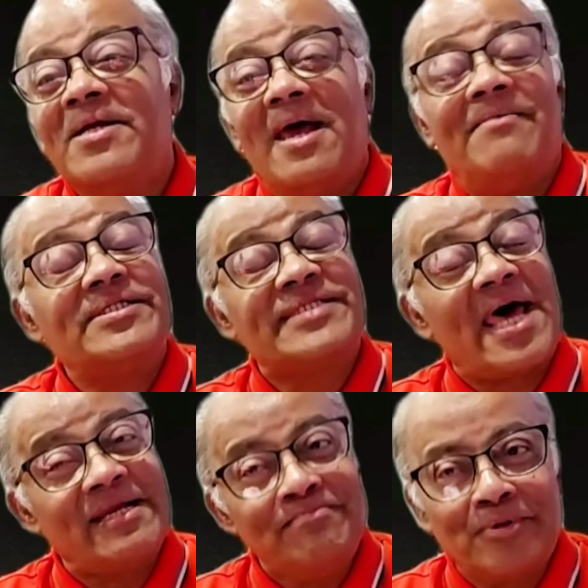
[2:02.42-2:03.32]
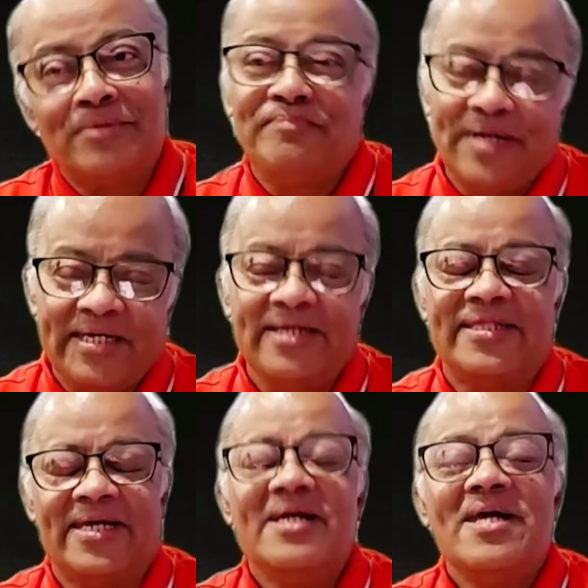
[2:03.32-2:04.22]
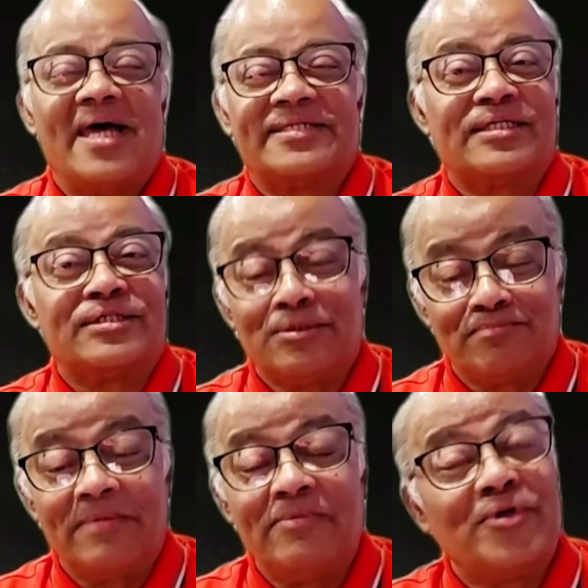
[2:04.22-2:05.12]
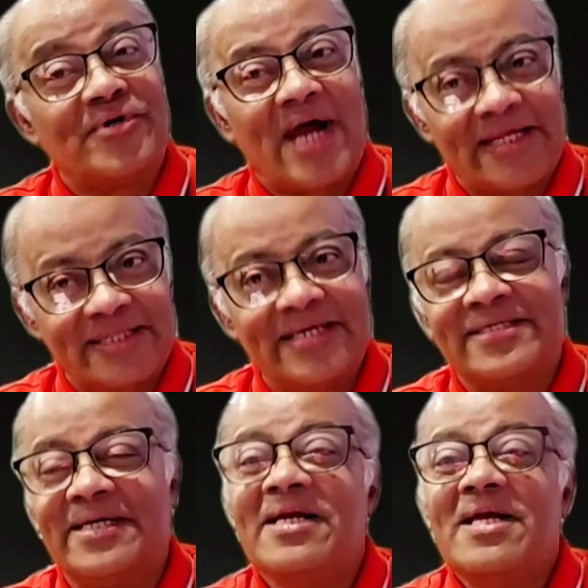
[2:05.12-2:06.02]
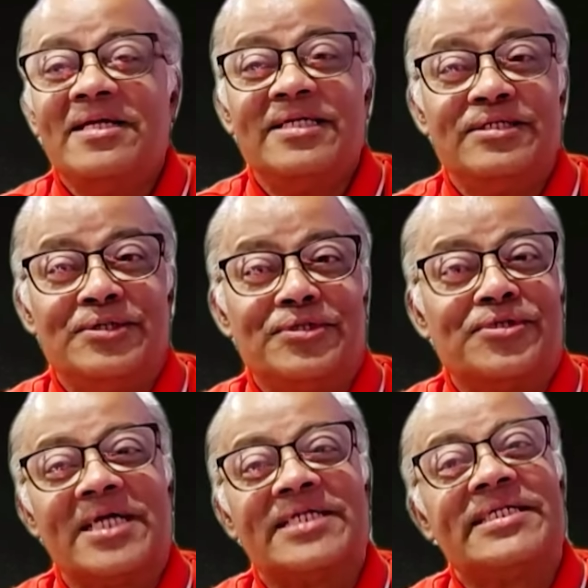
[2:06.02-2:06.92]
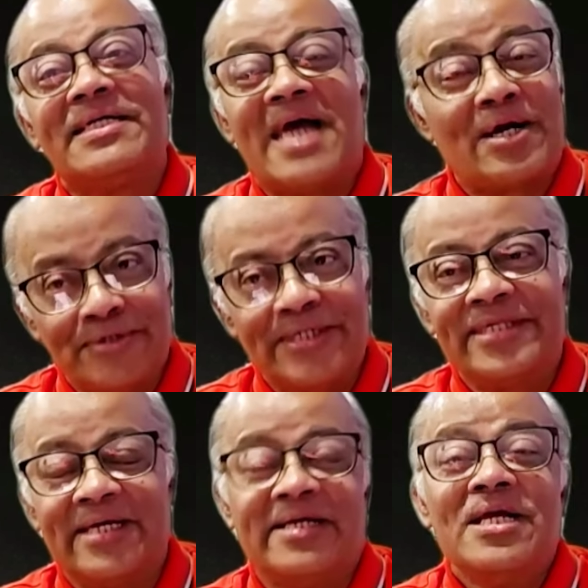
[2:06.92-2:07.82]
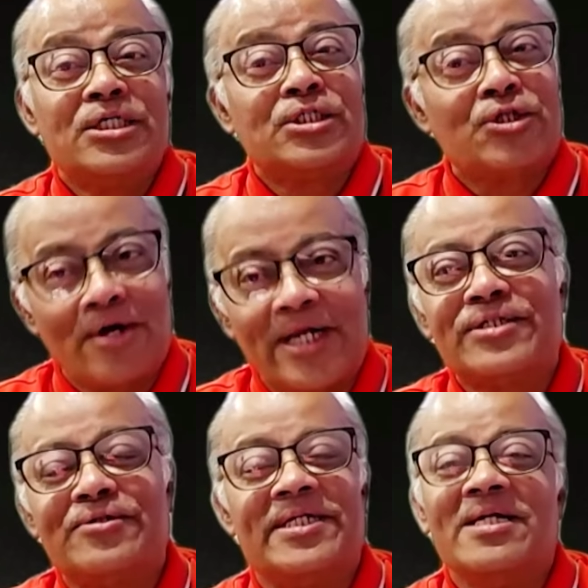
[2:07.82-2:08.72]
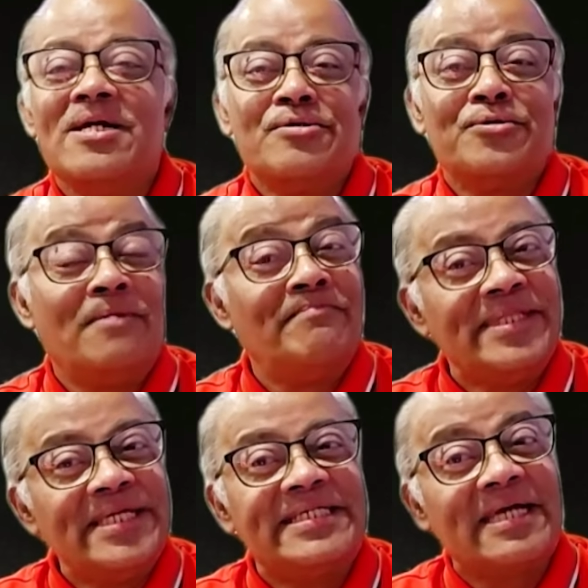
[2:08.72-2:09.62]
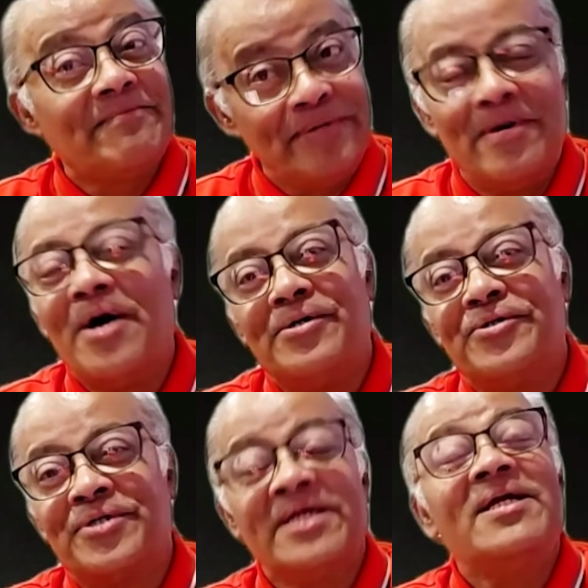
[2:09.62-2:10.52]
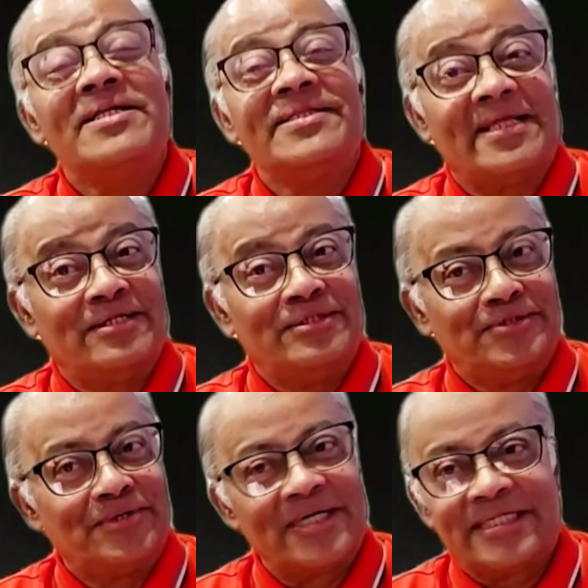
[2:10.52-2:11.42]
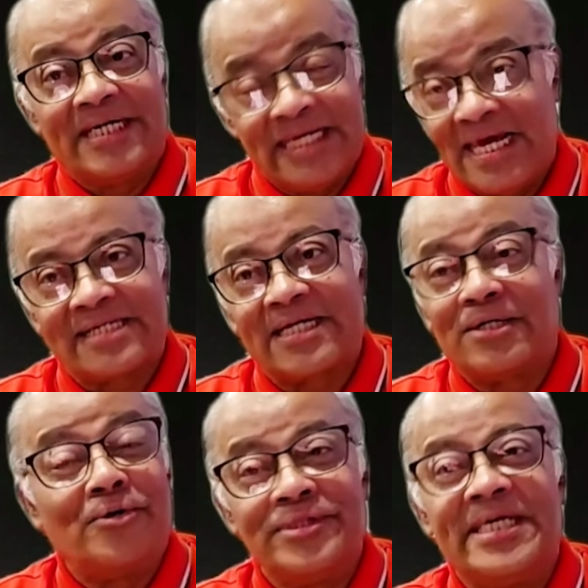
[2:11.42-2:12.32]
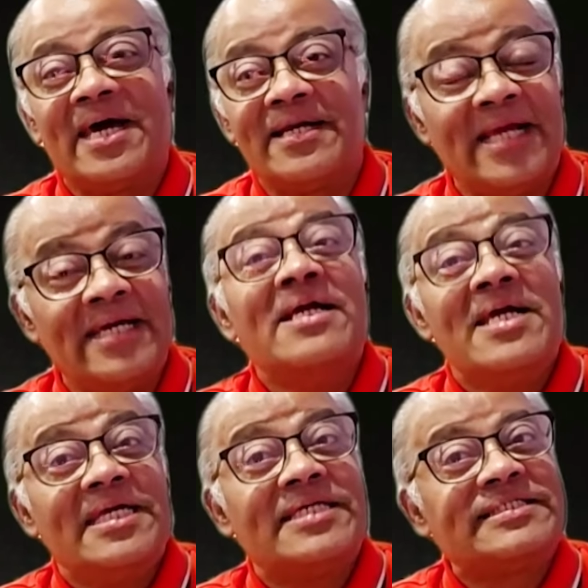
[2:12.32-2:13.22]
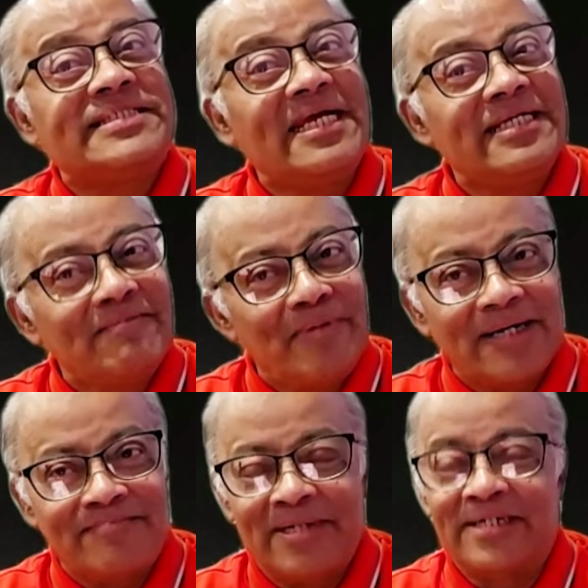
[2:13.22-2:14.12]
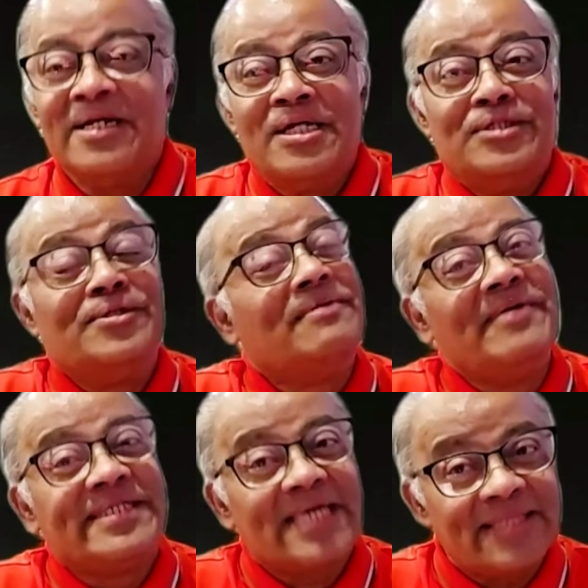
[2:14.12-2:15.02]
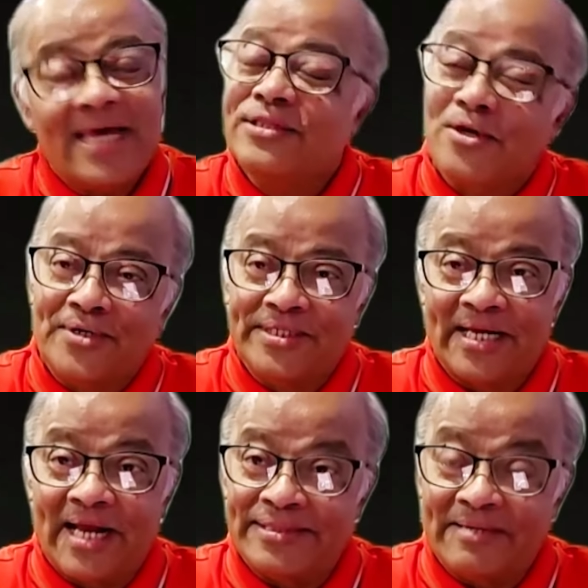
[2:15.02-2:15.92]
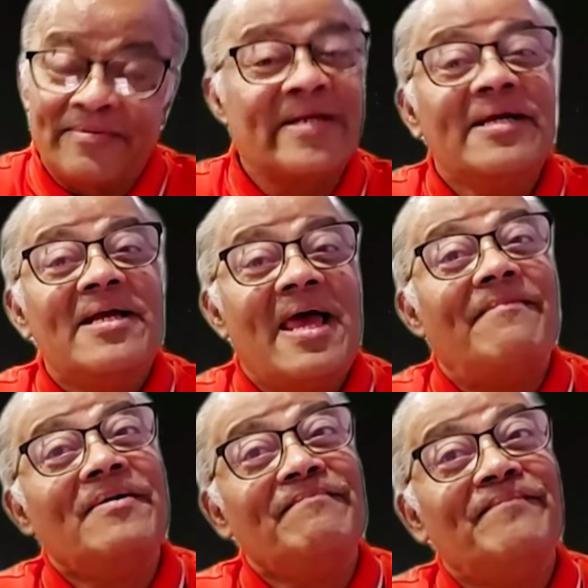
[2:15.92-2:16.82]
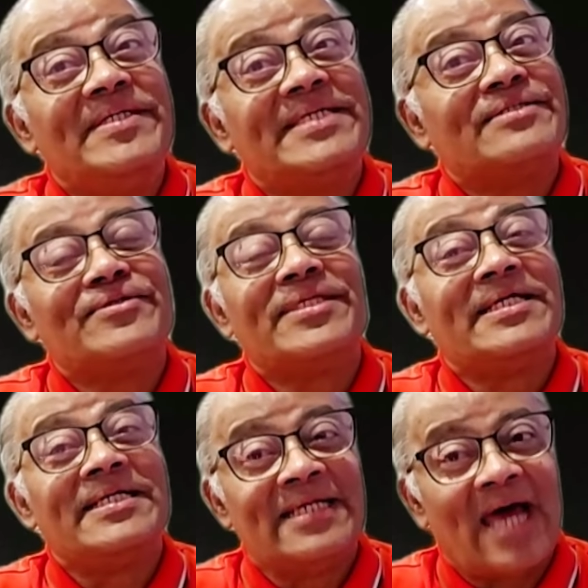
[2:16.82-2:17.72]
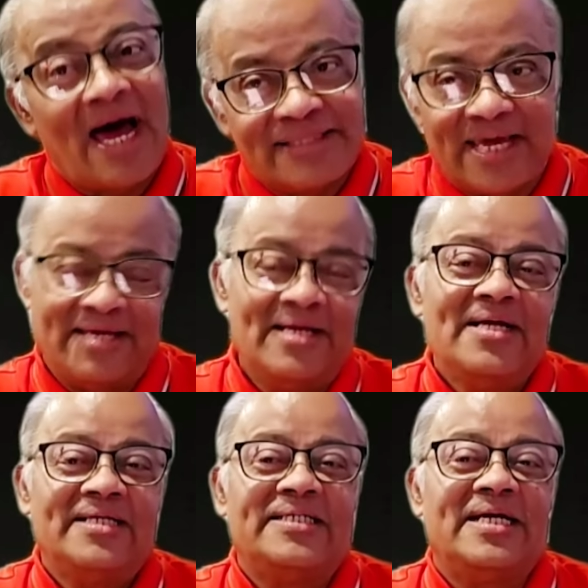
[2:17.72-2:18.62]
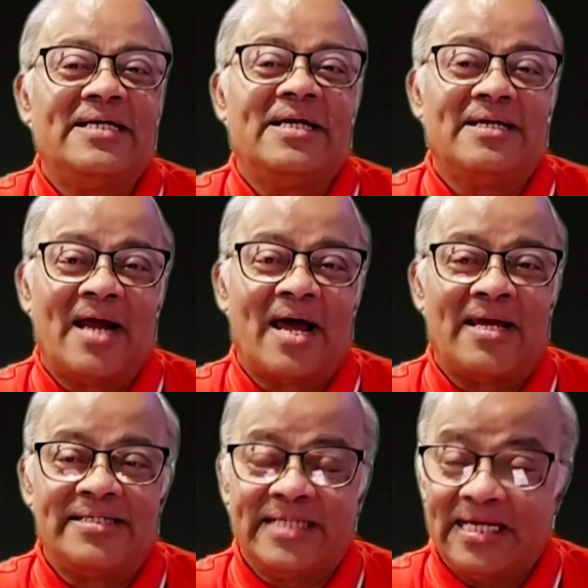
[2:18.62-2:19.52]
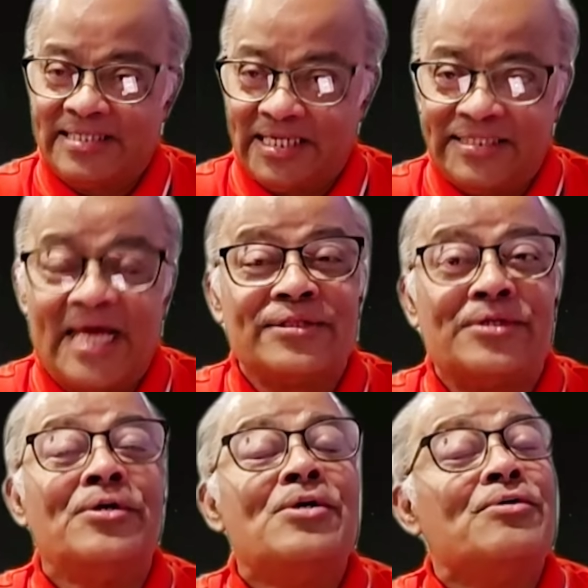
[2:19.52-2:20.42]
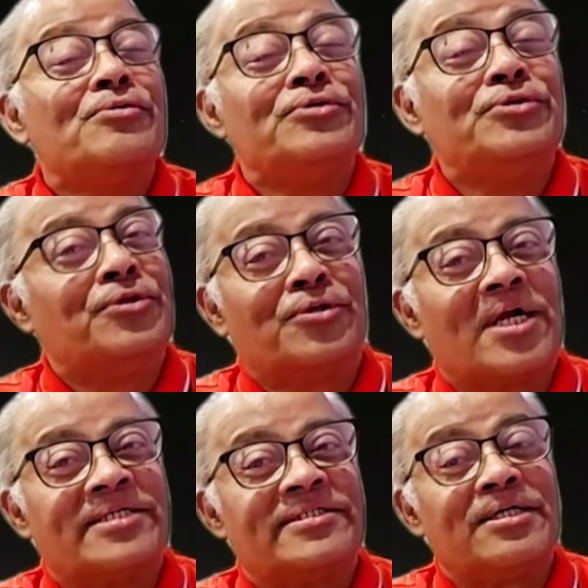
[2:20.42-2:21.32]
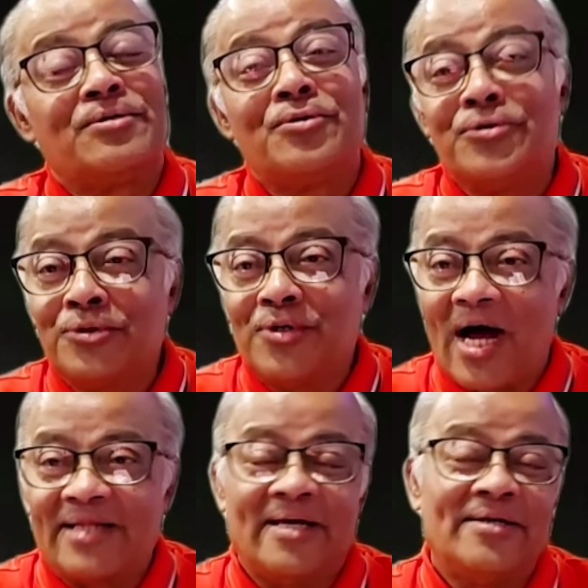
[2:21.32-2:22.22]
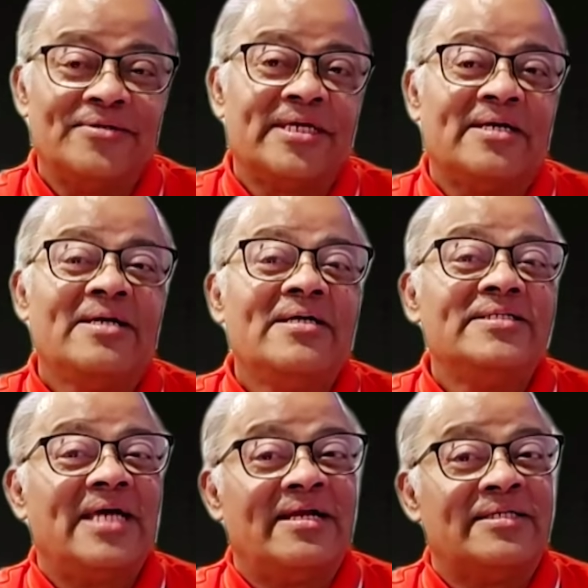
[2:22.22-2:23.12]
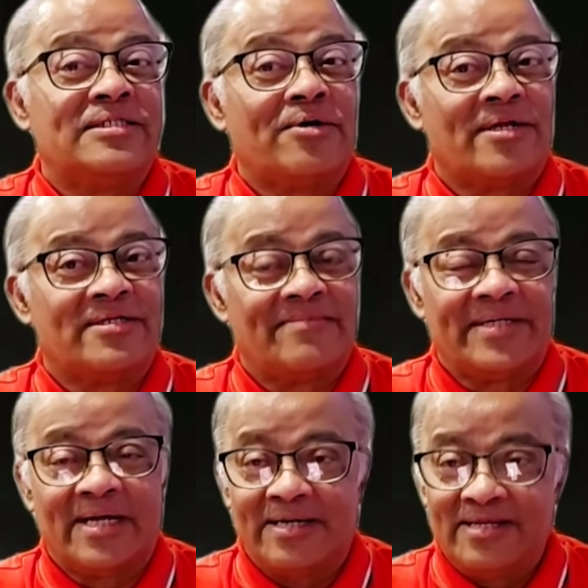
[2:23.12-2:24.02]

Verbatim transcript: এবং তারই পরিপ্রেক্ষিতে আজকে সুপ্রিম কোর্ট রায় দিয়েছে যে যুক্তরাষ্ট্রের নাগরিকদের সরাসরি কোনো বিদেশিকে বিবাহ করে তাদের যুক্তরাষ্ট্রে নিয়ে আসার অধিকার নেই স্টেট ডিপার্টমেন্ট যদি ভিসা দেয় তখনই তারা আনতে পারে এবং ভিসা যদি না দেয় সেই রায় সেই সিদ্ধান্ত যুক্তরাষ্ট্রের কোনো আদালতে চ্যালেঞ্জ করা যাবে না